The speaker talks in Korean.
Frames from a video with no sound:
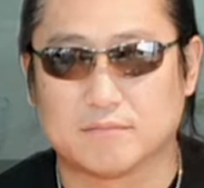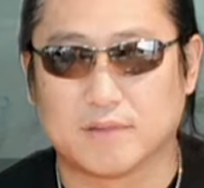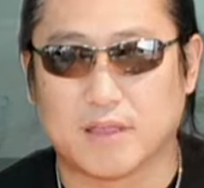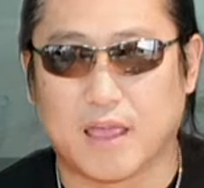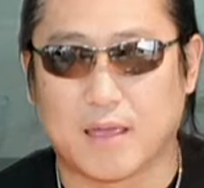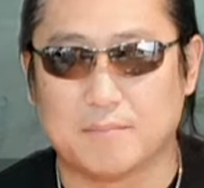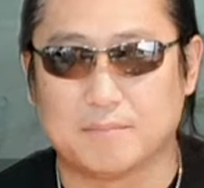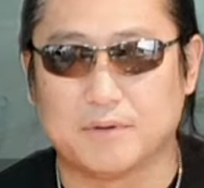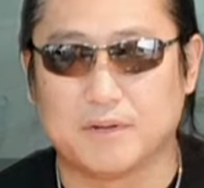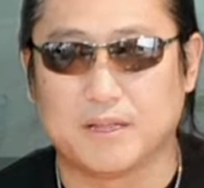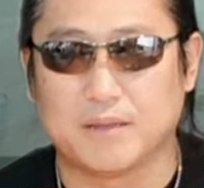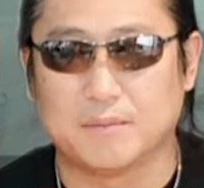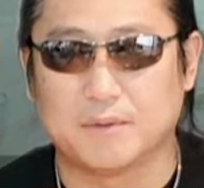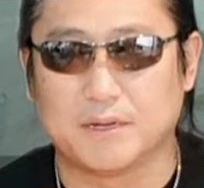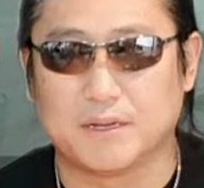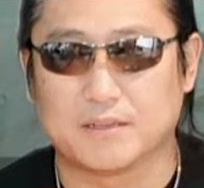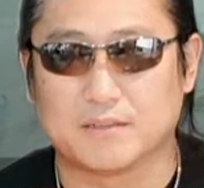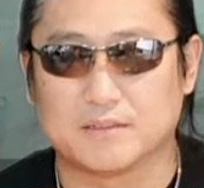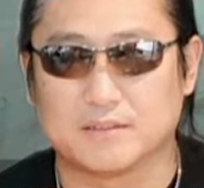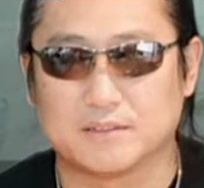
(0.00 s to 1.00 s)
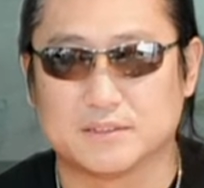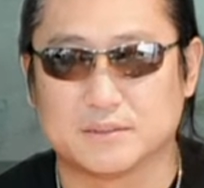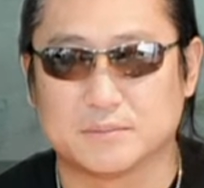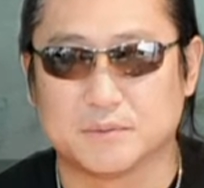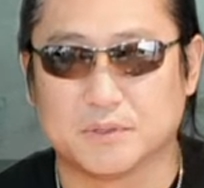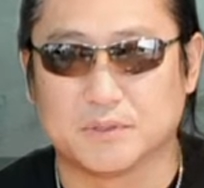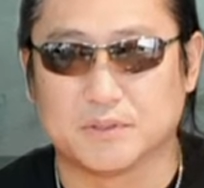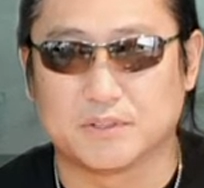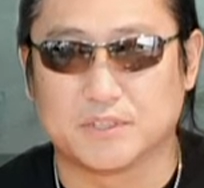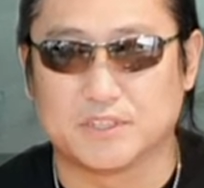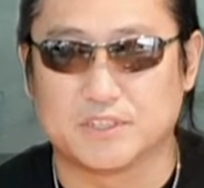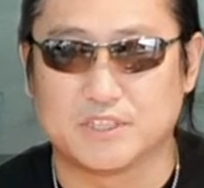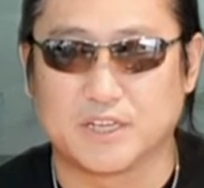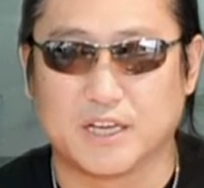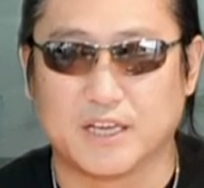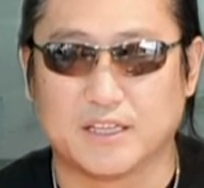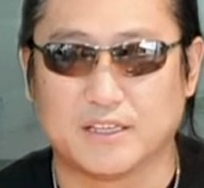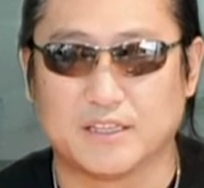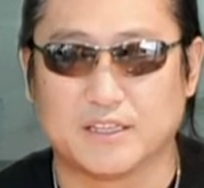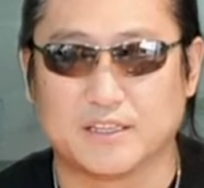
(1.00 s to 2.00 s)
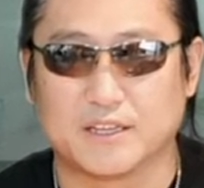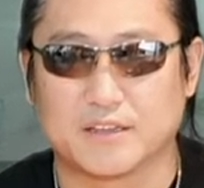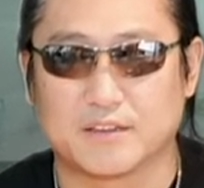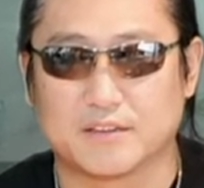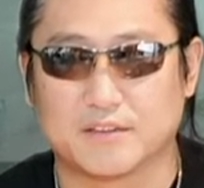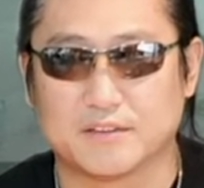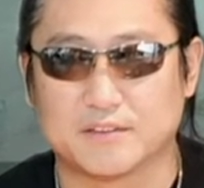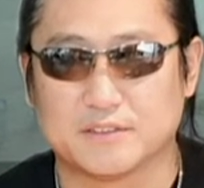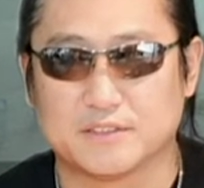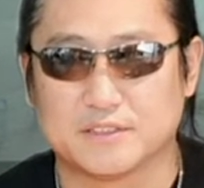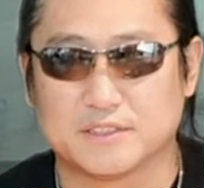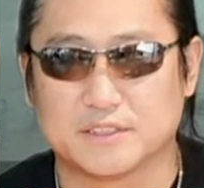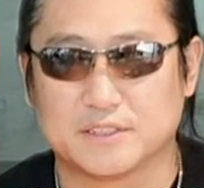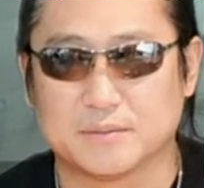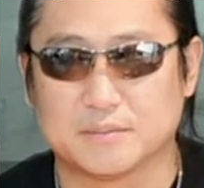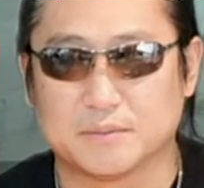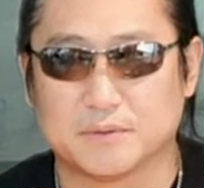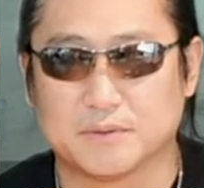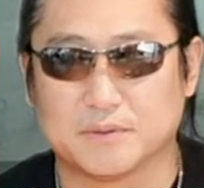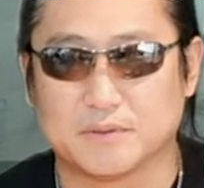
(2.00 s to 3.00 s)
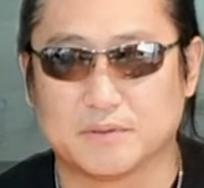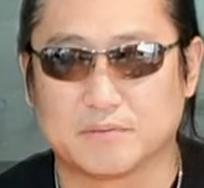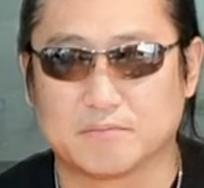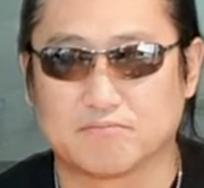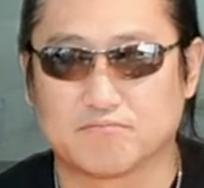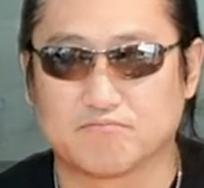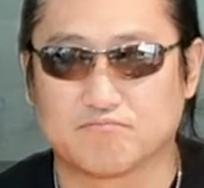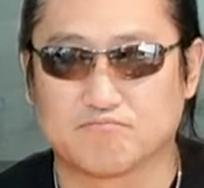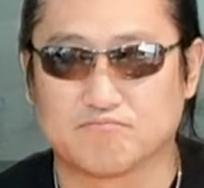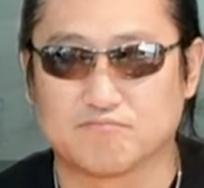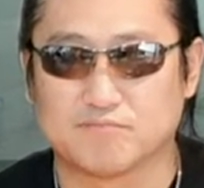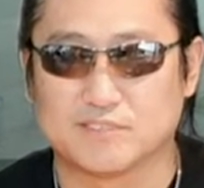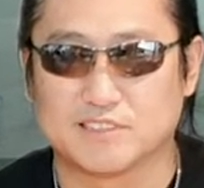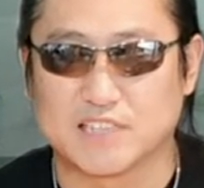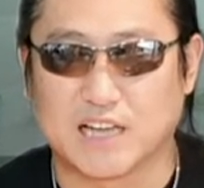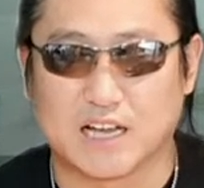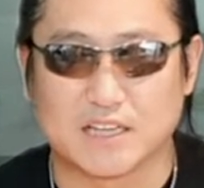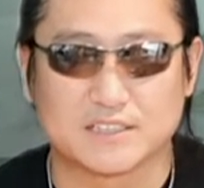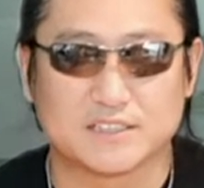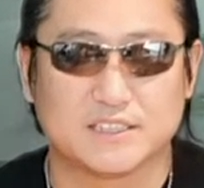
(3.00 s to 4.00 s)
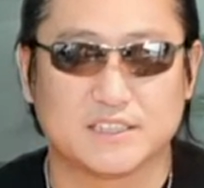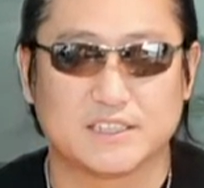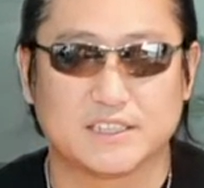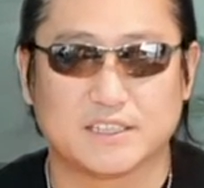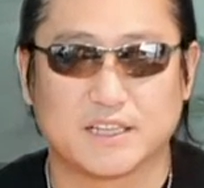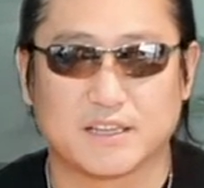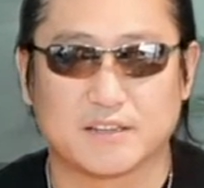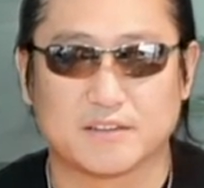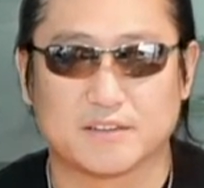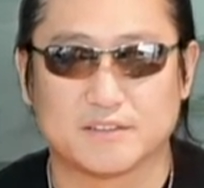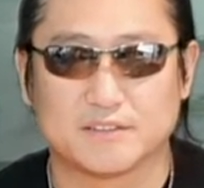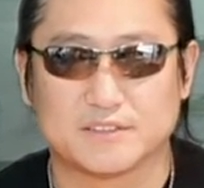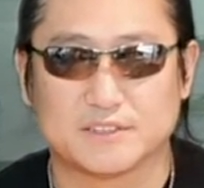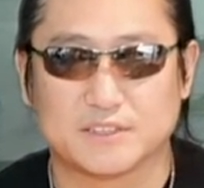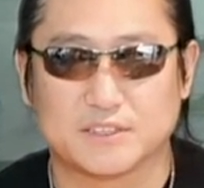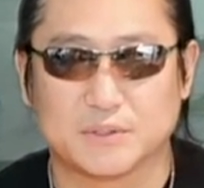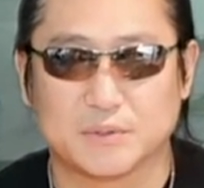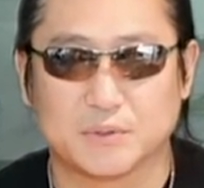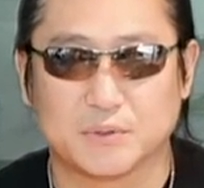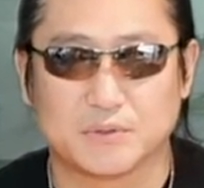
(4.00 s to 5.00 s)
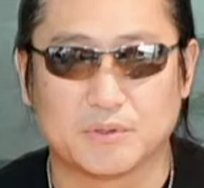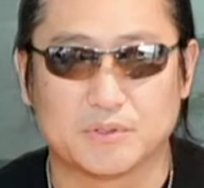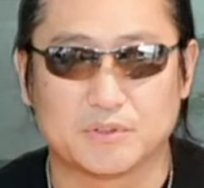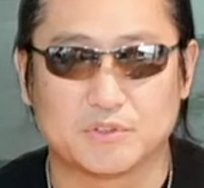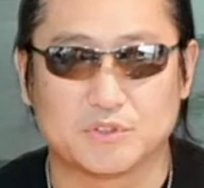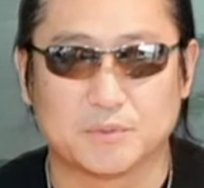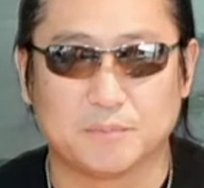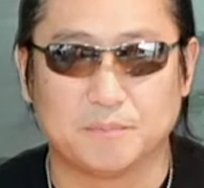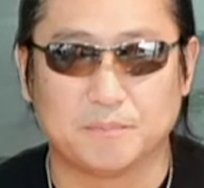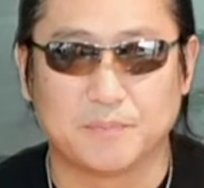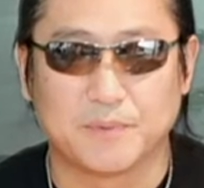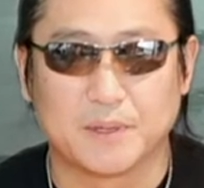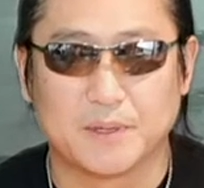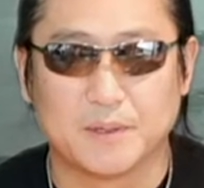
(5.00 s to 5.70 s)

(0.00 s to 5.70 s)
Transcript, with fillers: 엠블렘이라든지 뭐 디자인이 됐든지 뭐 장식이 됐든지 이런 걸 좀